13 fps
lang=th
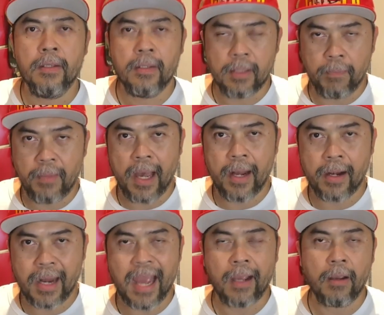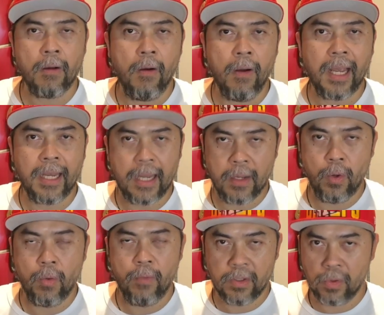สัปดาห์แรกของกันยาย
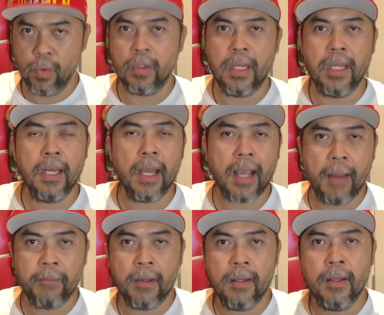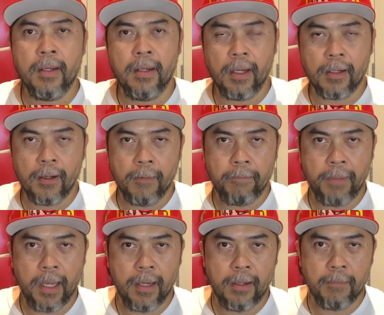นวันศุกร์นี้นะครับนั่นก็
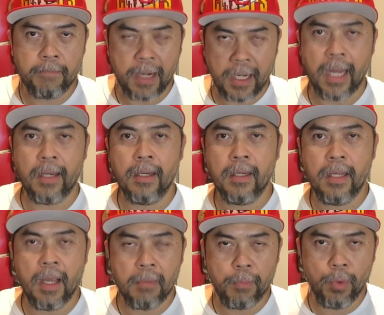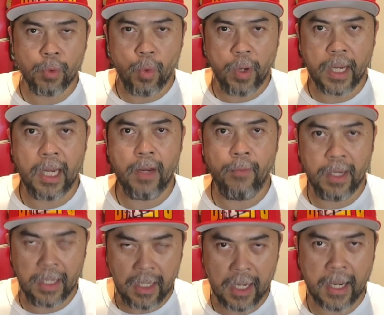เป็นประเด็นที่เอามาพูดคุยกันในวัน
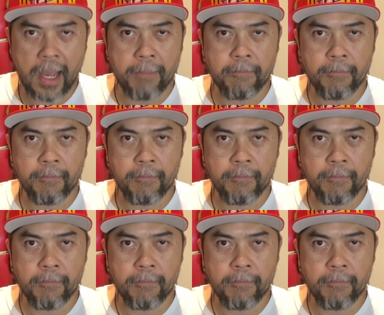นี้นะครับ